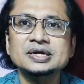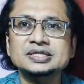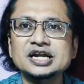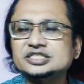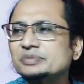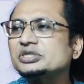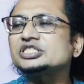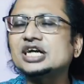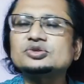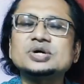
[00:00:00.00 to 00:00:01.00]
তারা চারপাশে
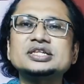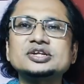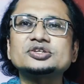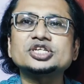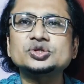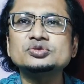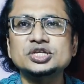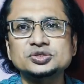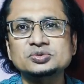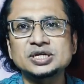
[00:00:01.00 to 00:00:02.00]
চাটুকারদের কথা শুনতে
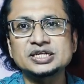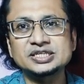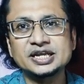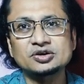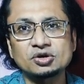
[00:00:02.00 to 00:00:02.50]
শুনতে নিজেকে